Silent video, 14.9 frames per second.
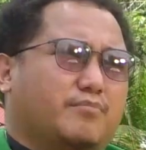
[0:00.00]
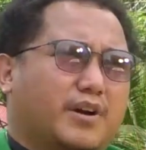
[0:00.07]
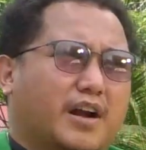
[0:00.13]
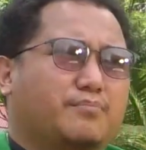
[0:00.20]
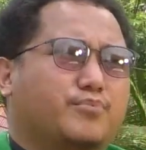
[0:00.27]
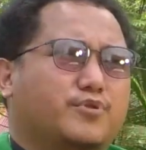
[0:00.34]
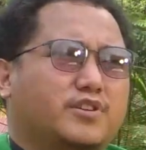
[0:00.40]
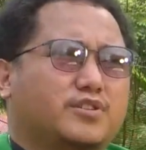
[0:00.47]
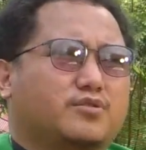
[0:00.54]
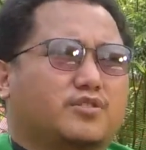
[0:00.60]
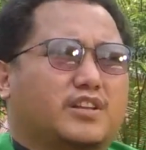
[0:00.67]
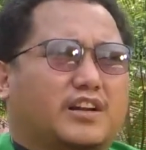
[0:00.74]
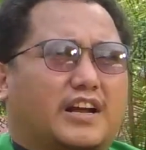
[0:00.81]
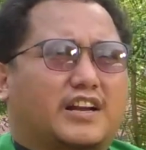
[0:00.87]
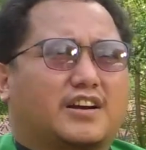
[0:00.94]
Mengampuni itu
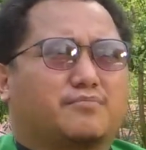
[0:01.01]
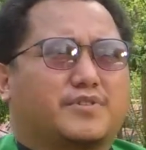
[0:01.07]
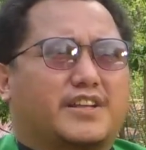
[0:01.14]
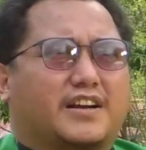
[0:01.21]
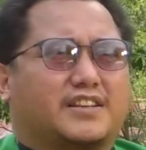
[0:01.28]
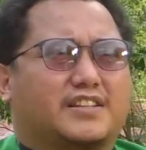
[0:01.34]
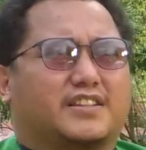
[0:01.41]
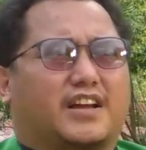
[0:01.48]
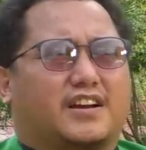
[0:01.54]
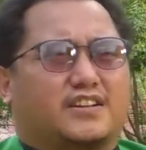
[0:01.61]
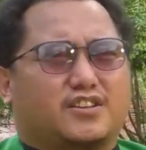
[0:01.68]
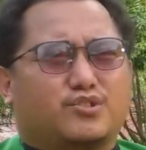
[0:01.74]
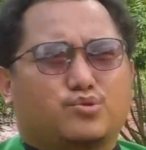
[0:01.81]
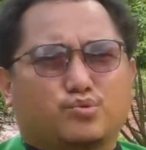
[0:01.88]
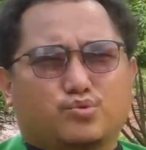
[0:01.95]
terkadang
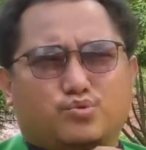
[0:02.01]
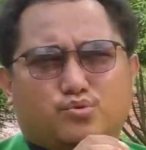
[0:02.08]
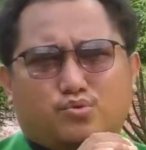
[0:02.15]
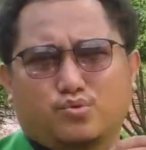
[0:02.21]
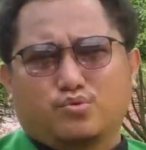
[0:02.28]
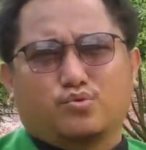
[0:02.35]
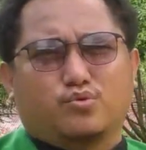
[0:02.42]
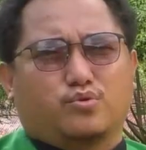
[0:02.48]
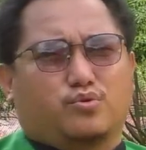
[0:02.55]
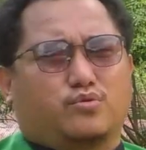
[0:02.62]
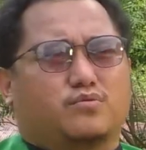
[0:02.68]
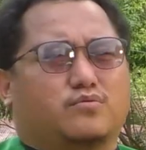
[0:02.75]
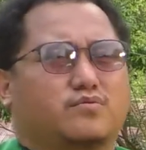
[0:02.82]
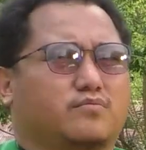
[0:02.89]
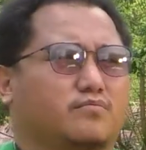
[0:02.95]
menyakitkan, itu sungguh
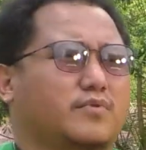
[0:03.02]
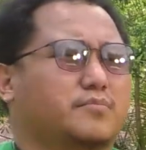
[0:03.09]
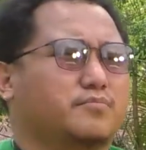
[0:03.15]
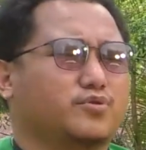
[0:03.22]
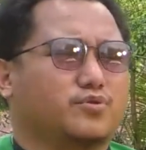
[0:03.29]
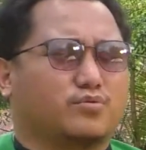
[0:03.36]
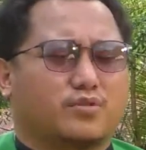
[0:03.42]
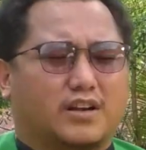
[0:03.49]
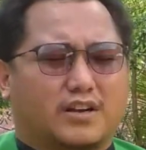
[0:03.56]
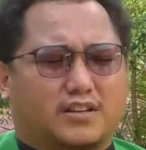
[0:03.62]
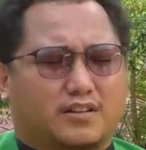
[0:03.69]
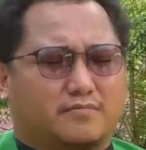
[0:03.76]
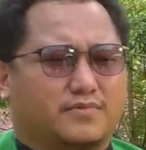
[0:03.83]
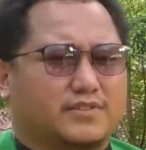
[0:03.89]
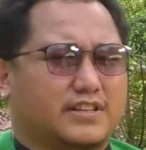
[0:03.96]
membutuhkan
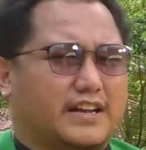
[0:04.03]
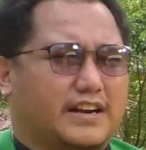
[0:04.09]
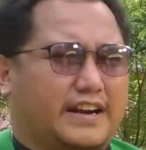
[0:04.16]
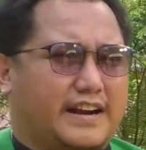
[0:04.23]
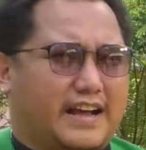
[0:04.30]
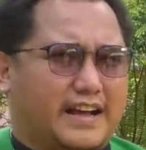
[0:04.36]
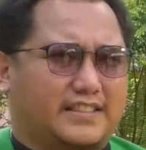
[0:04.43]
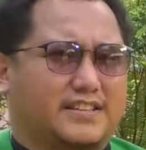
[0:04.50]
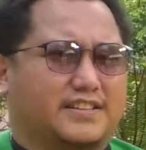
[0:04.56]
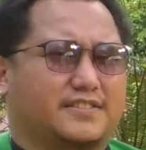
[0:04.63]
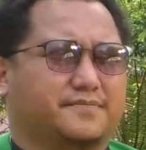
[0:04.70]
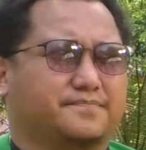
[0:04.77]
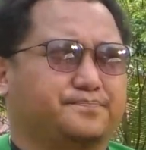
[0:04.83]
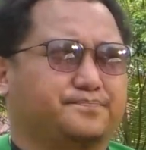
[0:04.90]
kebesaran hati.